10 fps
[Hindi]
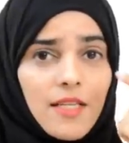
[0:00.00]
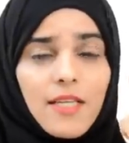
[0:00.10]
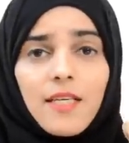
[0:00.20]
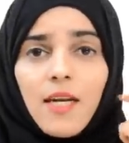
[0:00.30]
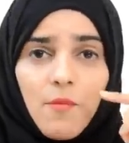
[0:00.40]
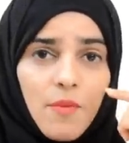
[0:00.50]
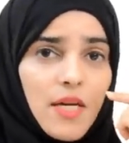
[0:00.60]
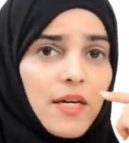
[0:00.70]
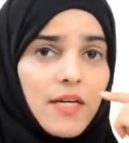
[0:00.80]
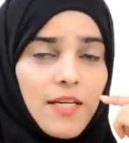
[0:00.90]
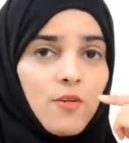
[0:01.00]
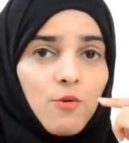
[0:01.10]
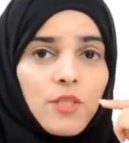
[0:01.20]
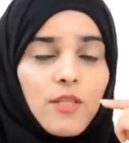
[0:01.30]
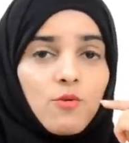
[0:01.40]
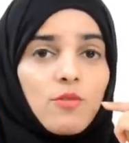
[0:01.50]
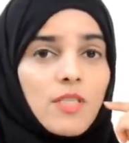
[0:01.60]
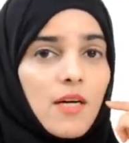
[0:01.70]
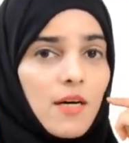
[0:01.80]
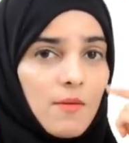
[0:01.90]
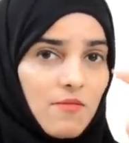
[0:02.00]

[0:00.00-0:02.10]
थिक या लंबे हेयर नहीं होते तो उसका